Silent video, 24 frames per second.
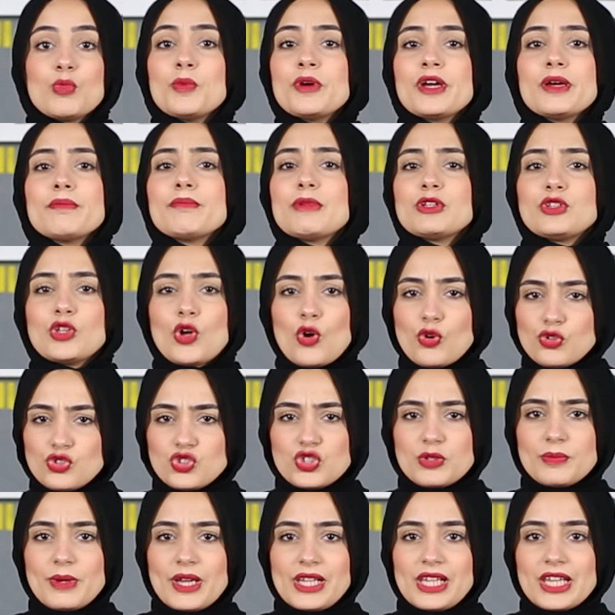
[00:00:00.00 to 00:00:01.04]
ممكن ما
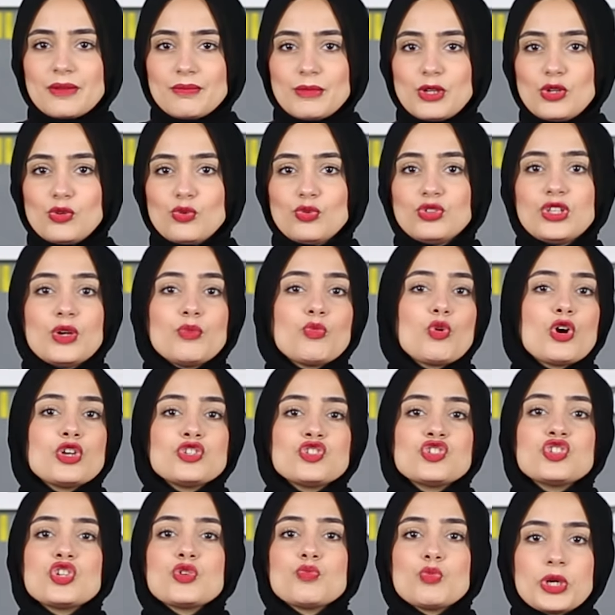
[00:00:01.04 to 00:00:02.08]
تاخدش بالك منه ده
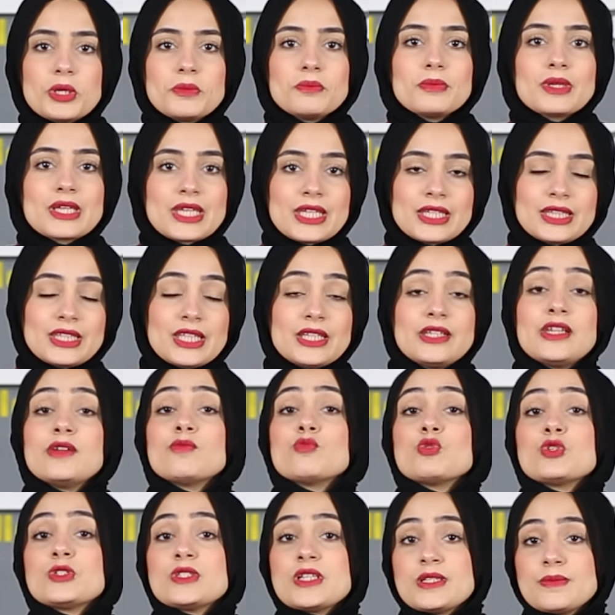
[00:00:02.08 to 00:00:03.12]
مؤشر مهم جدا
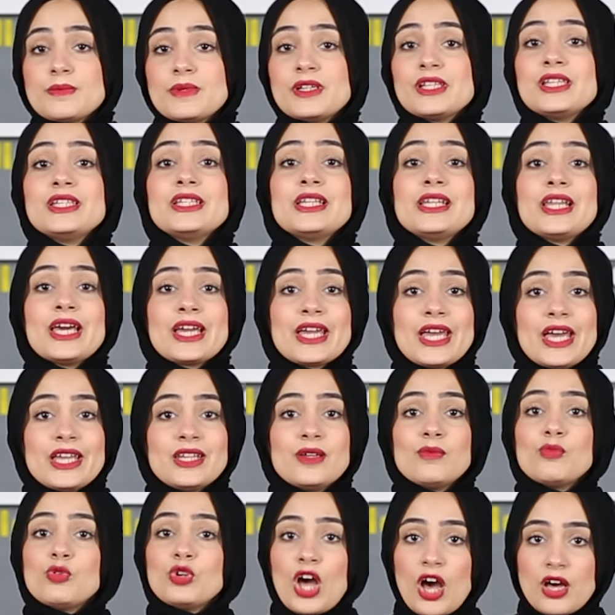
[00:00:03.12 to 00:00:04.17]
للمستثمرين
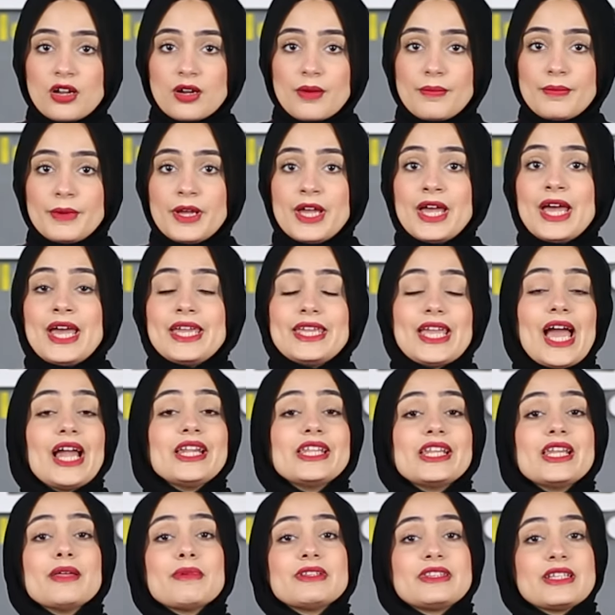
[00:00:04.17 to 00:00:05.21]
الاجانب والعرب
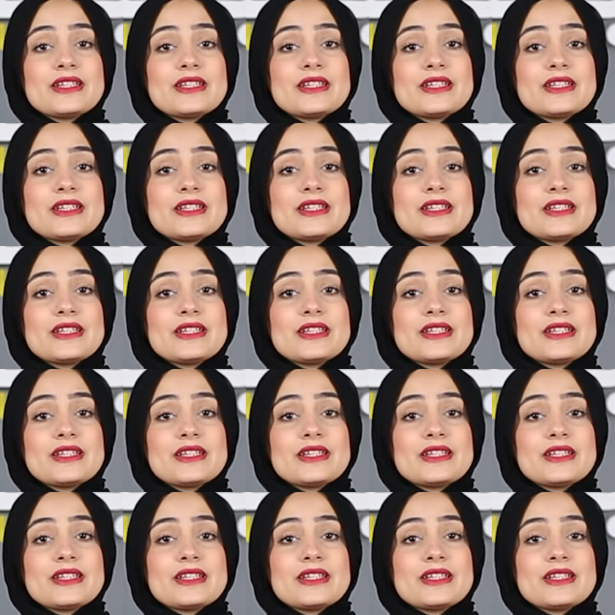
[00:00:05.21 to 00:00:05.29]
يعني لما